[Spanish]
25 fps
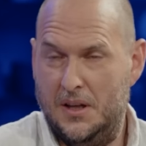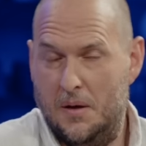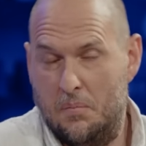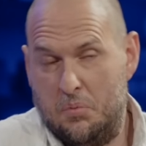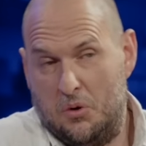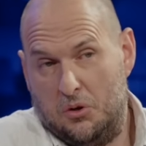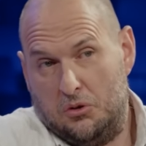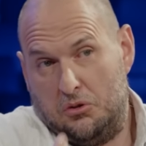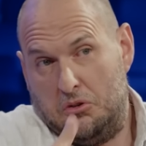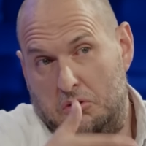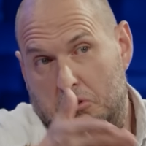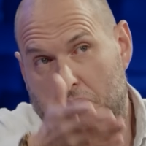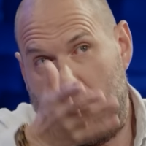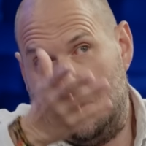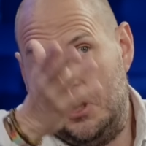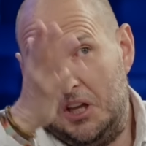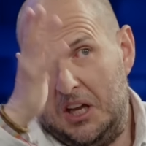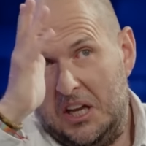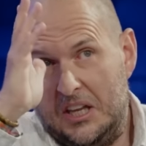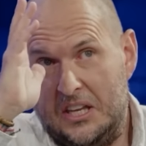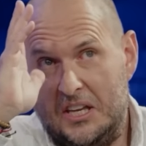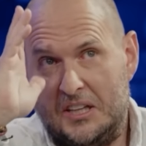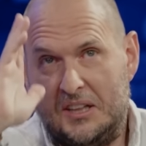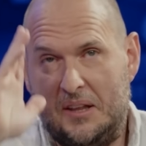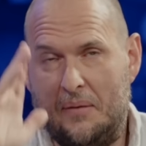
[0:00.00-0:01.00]
de pronto yo de
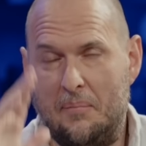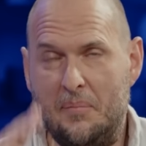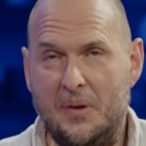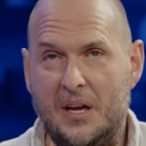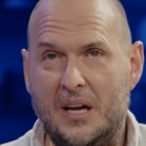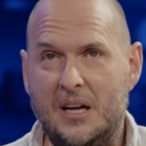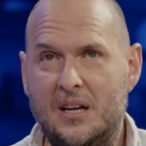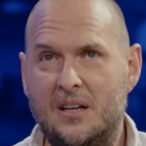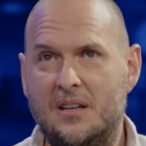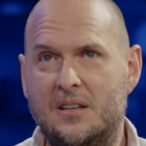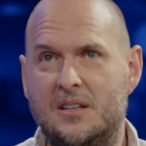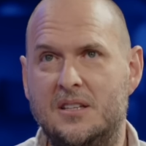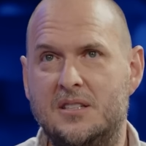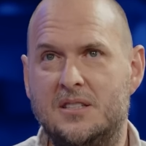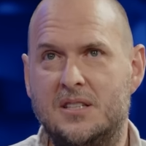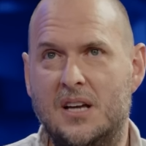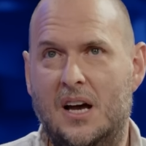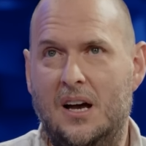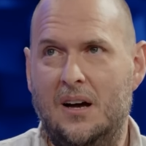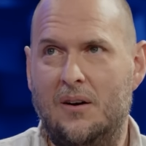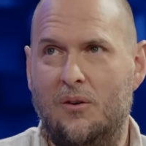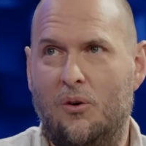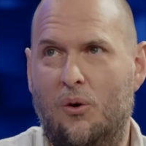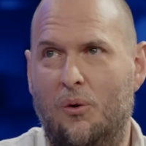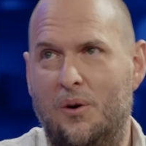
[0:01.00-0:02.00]
ella también,
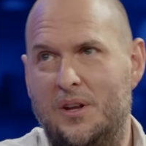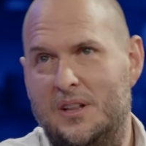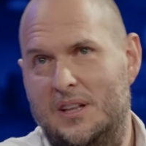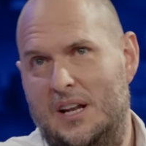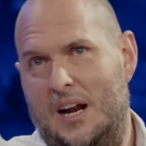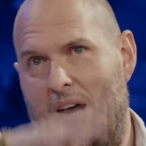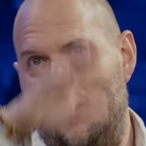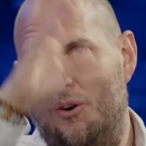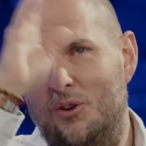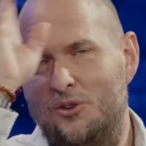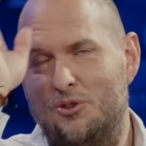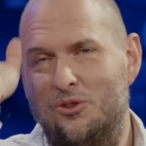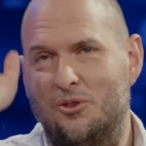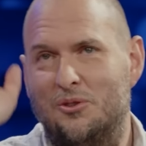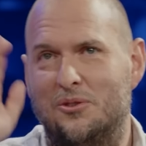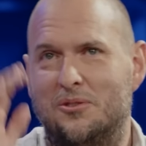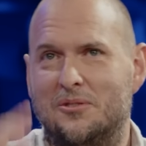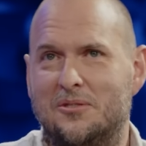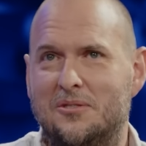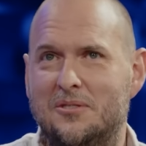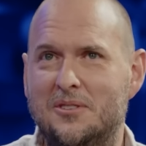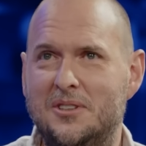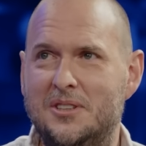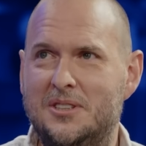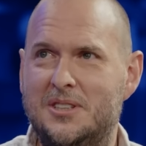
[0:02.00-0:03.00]
quizá, o vendrá otro
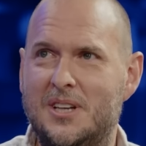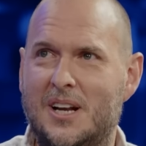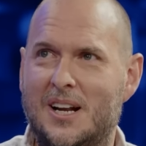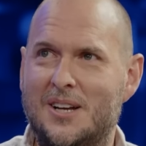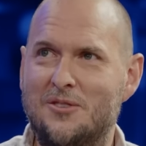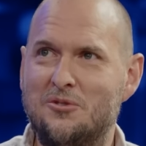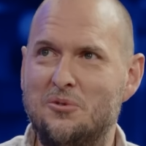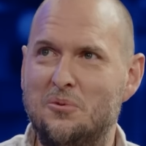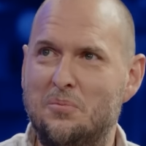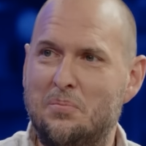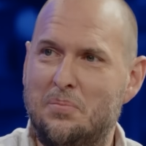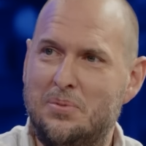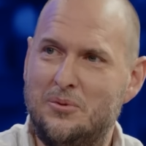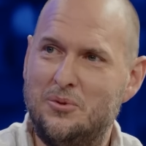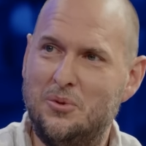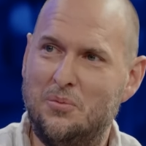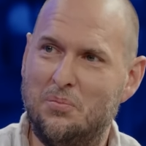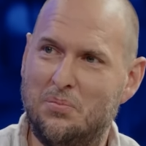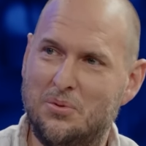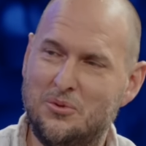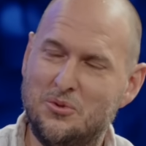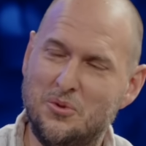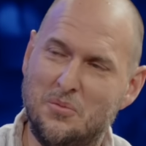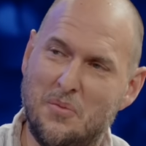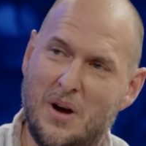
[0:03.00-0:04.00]
y será su, su,
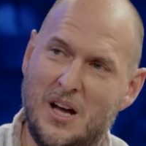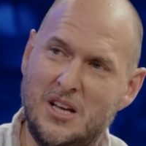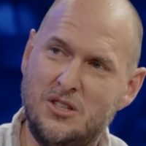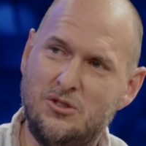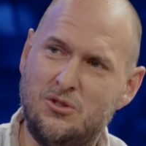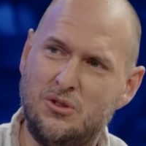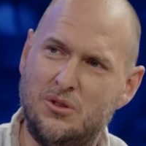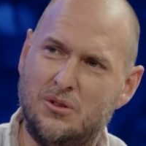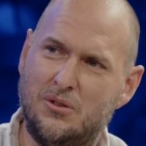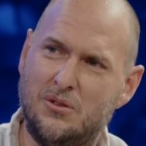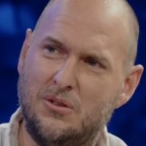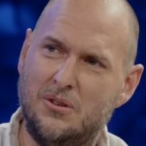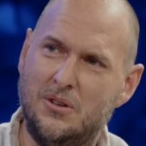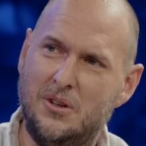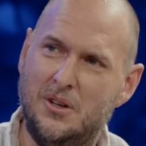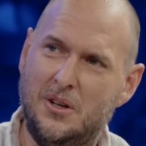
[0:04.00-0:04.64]
su maestro.